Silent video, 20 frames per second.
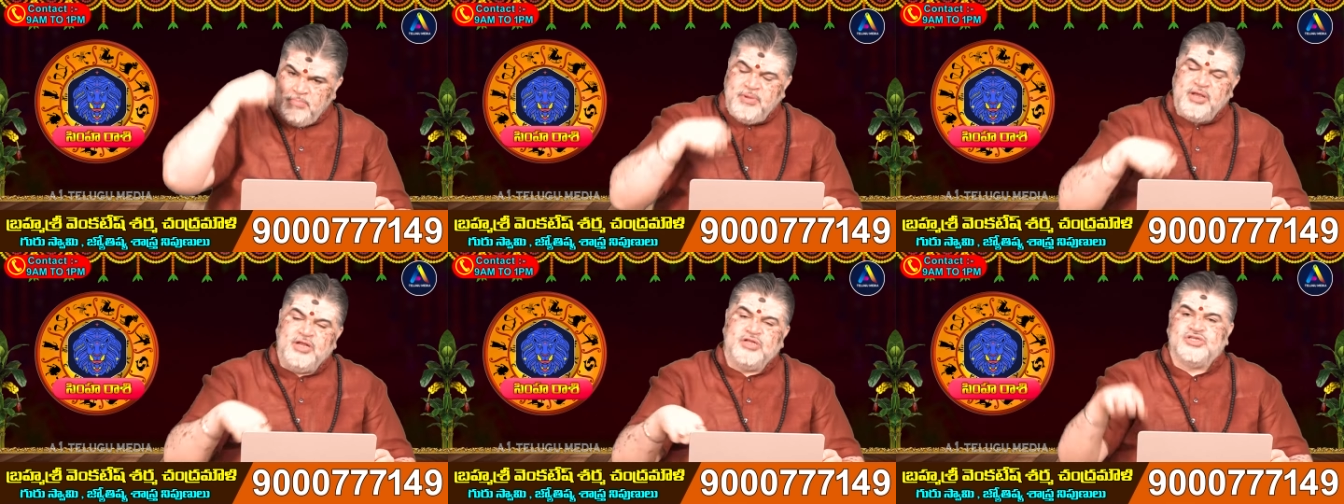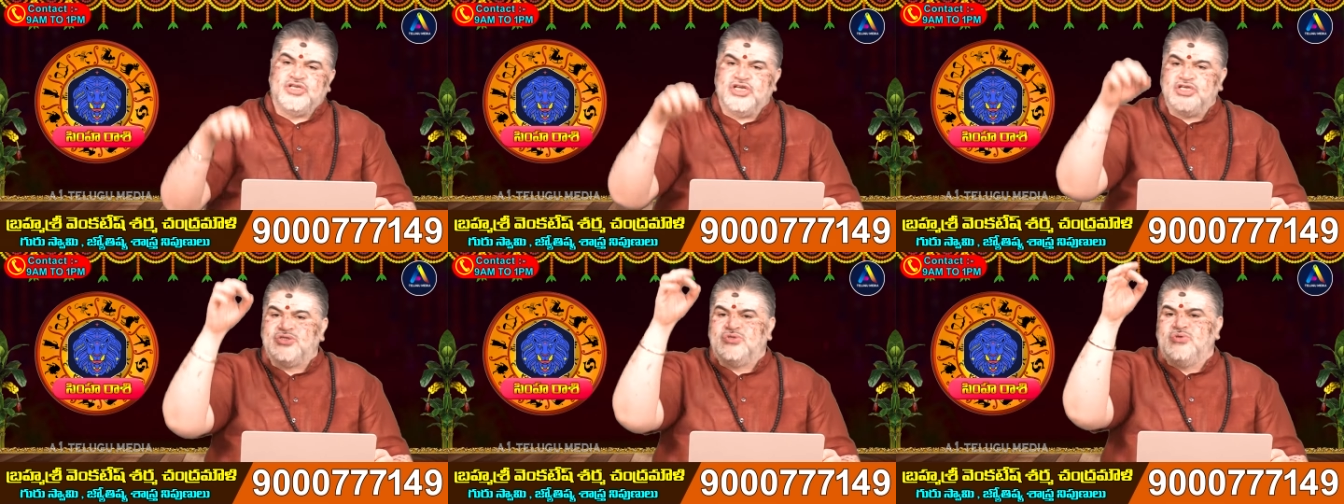మీరు
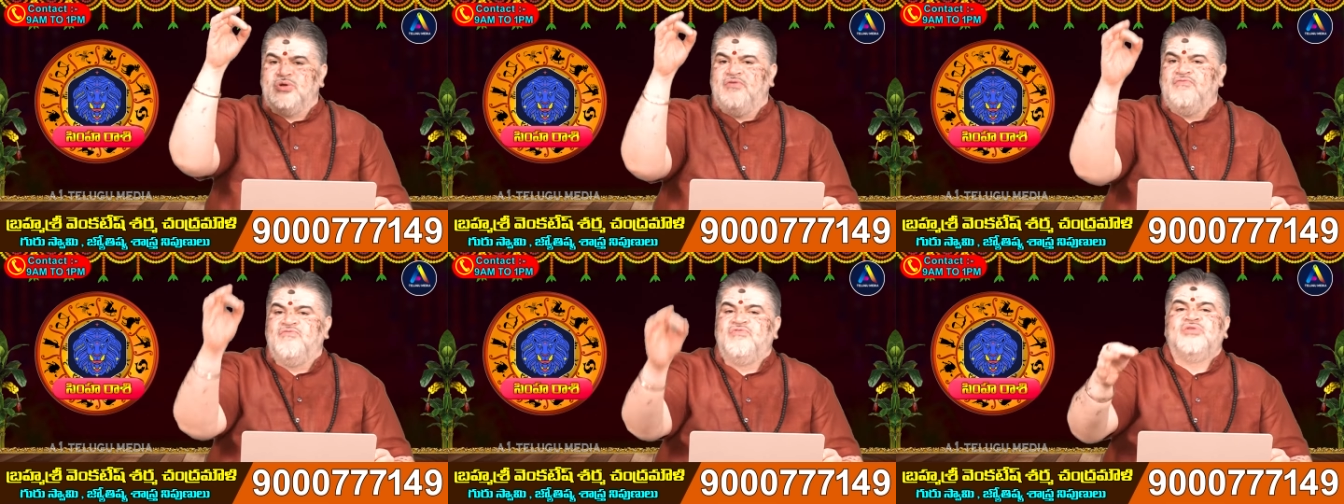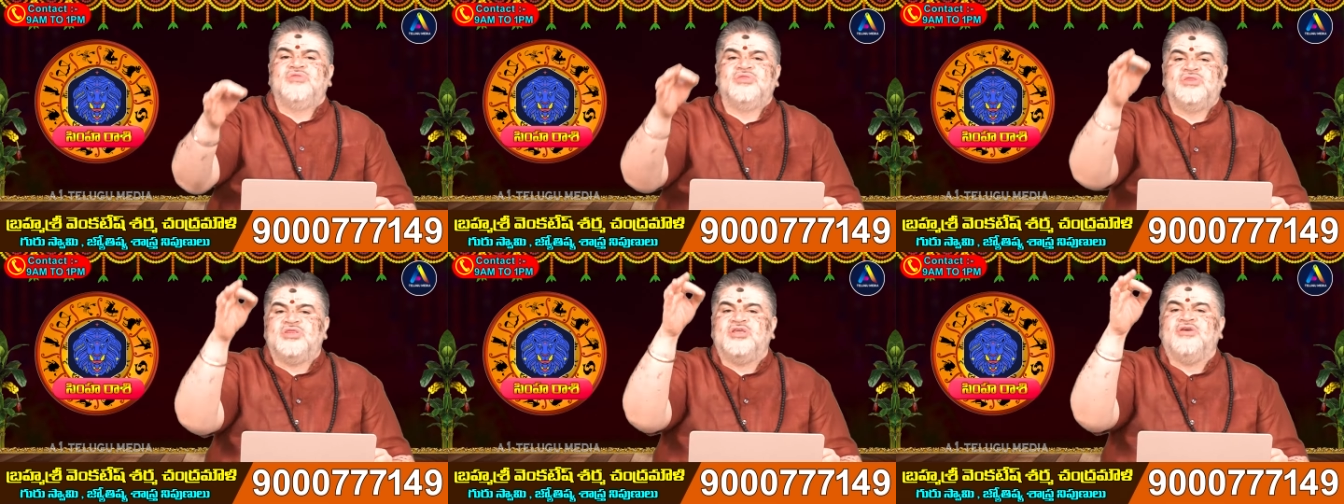చేస్తున్న
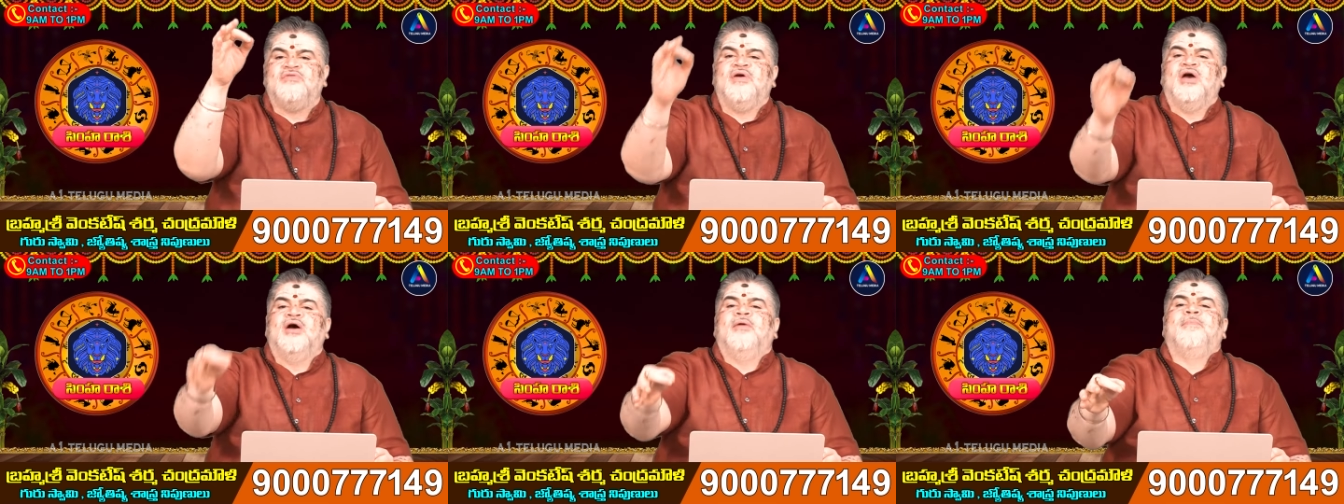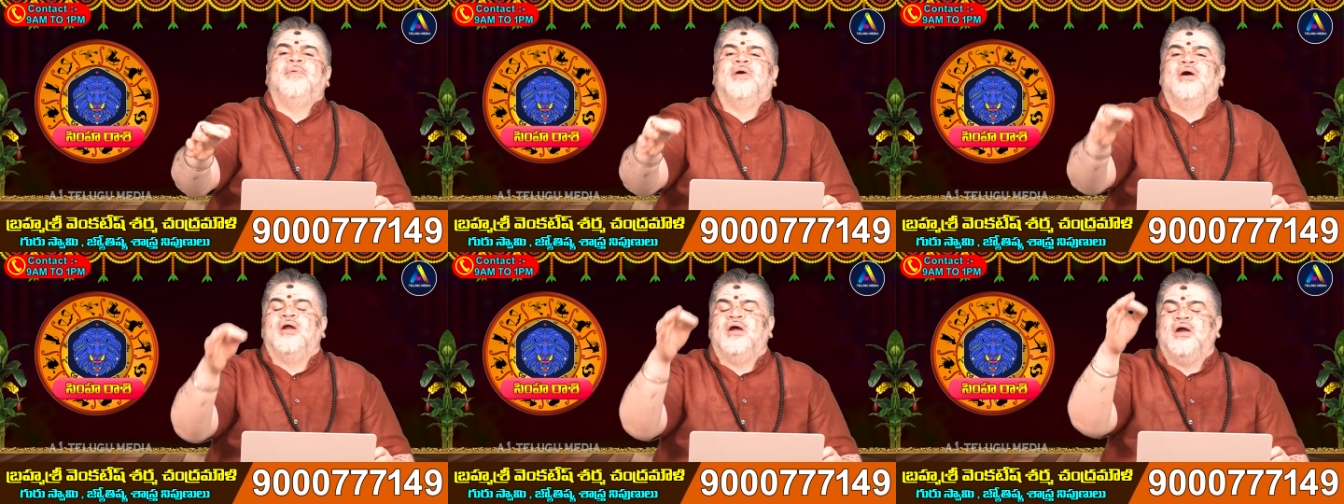వృత్తి
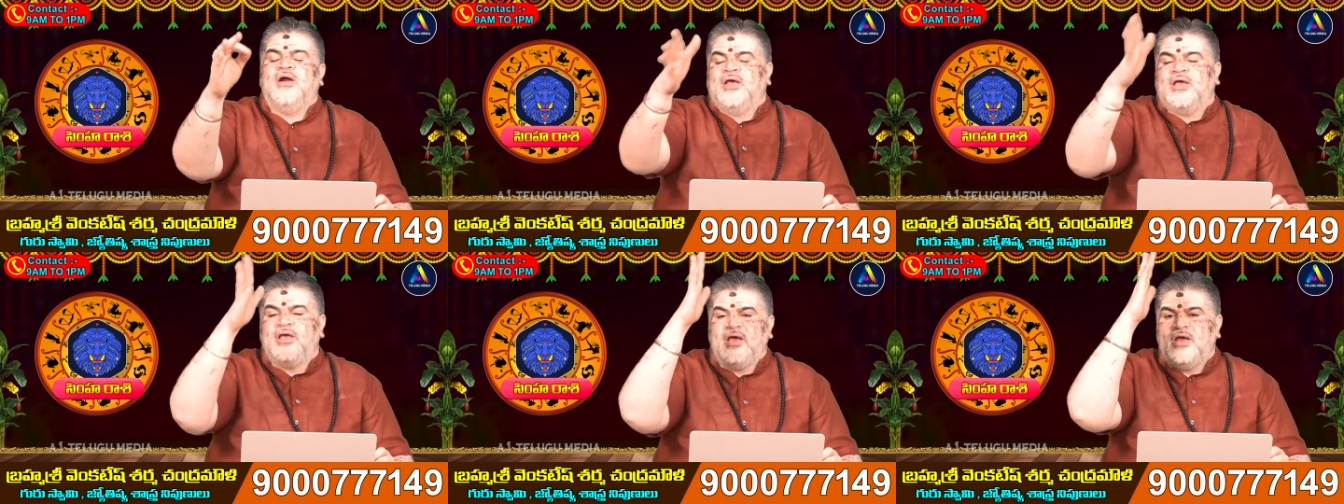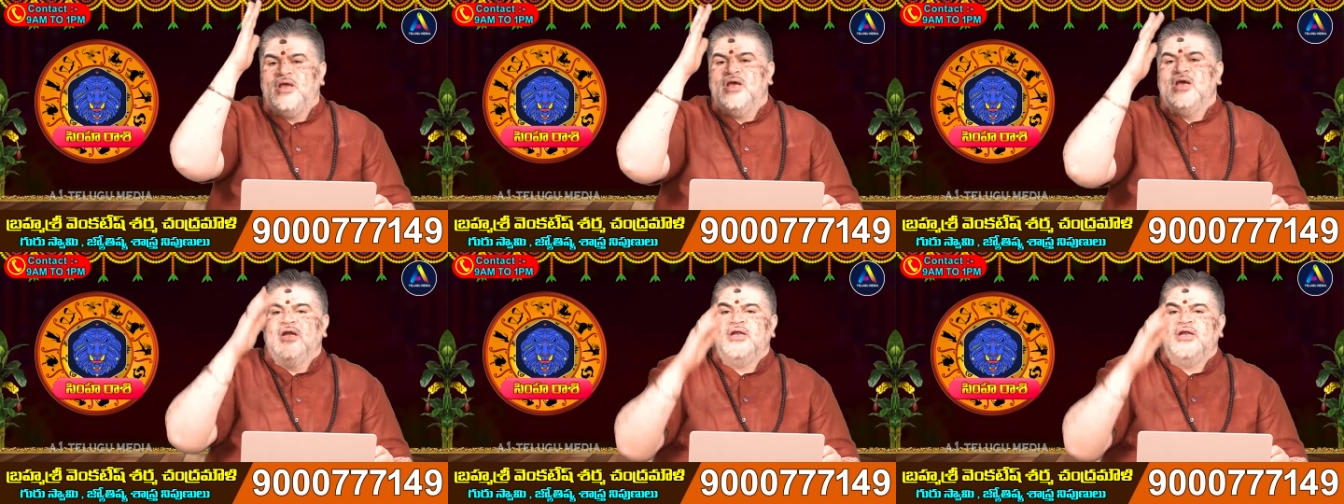వ్యాపారానికి